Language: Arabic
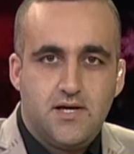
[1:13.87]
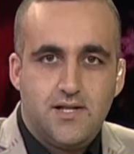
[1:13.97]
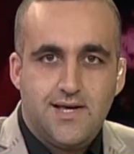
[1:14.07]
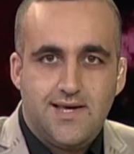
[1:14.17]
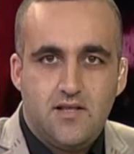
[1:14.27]

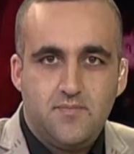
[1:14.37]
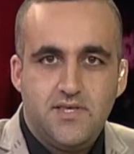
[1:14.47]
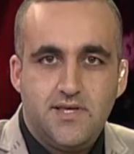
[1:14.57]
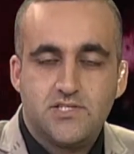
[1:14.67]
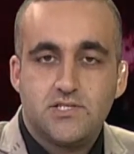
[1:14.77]

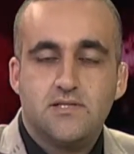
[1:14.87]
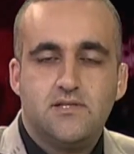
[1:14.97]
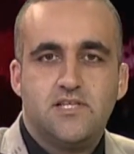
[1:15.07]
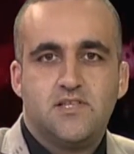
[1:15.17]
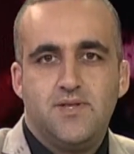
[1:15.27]
العالمية
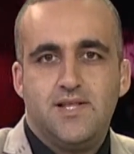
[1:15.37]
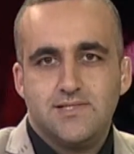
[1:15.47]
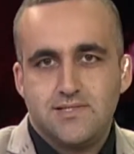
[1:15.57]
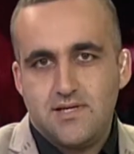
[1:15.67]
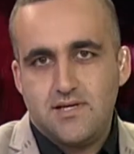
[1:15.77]
شددت
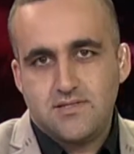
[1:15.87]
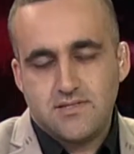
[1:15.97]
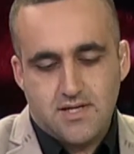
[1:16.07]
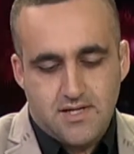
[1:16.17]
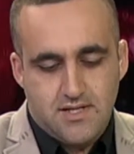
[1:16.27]

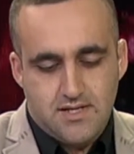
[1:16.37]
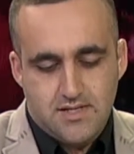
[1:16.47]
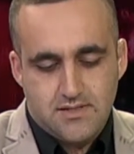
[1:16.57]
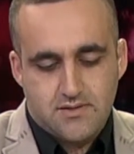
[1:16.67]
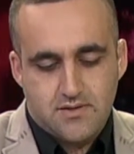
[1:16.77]
بالأساس على